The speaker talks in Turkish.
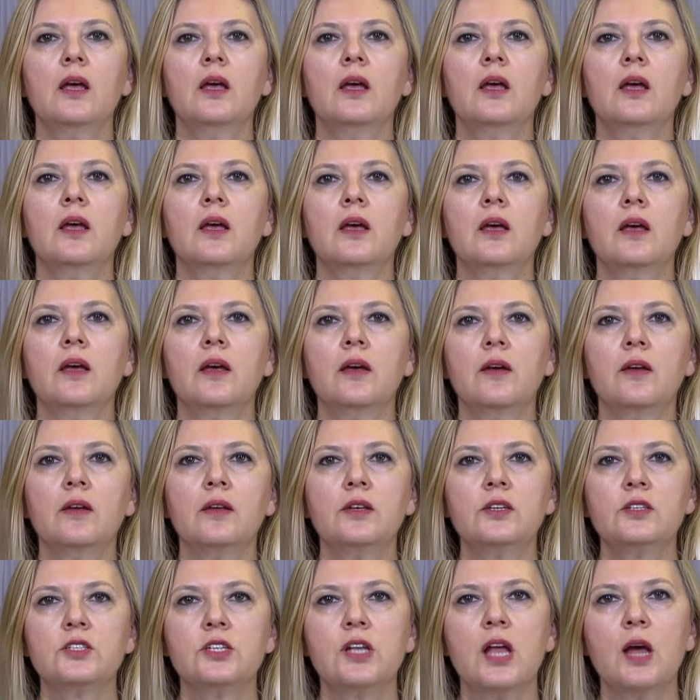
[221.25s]
e,
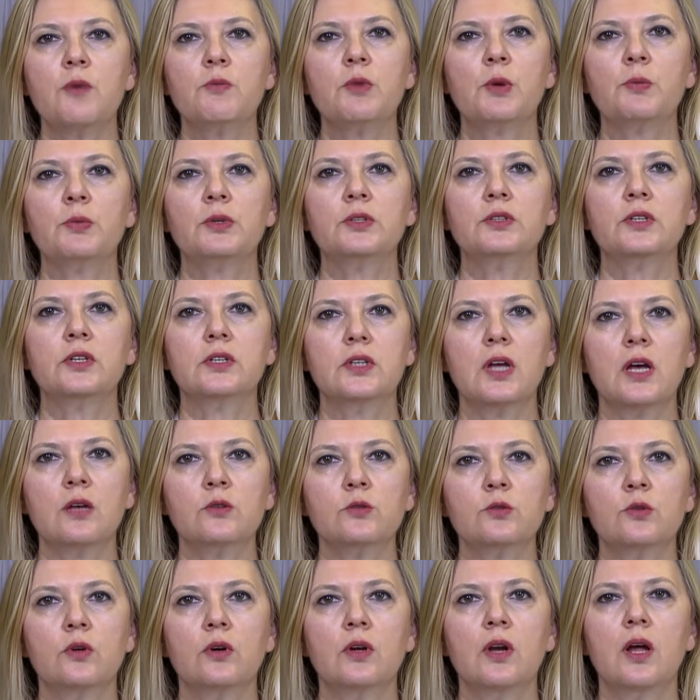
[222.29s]
işlem
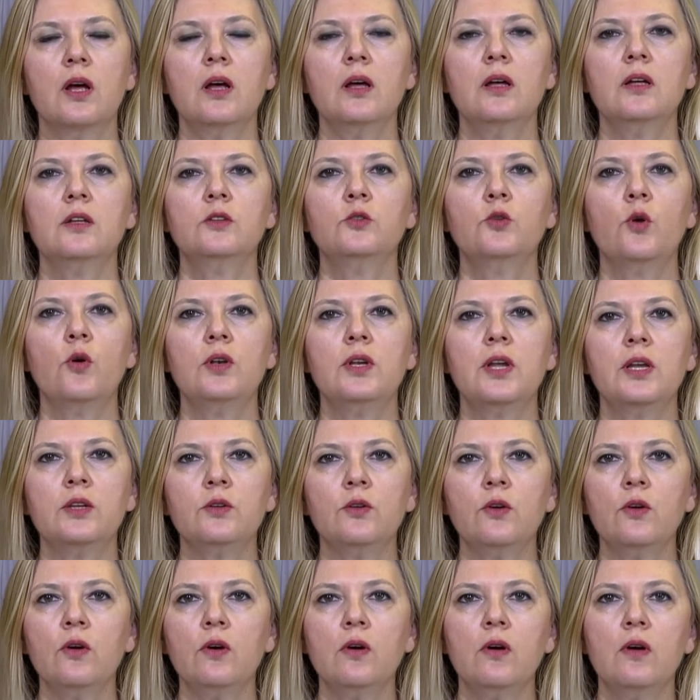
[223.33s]
yapıldıktan sonra
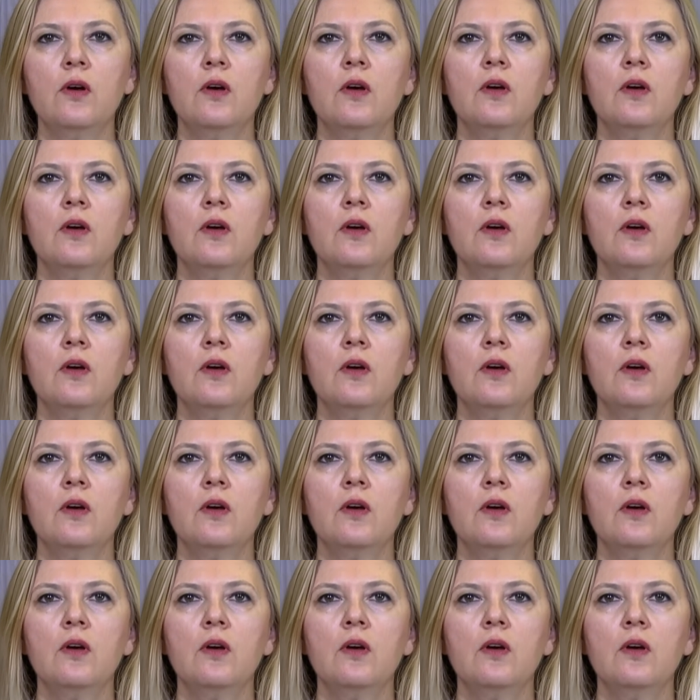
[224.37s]
dölleniyor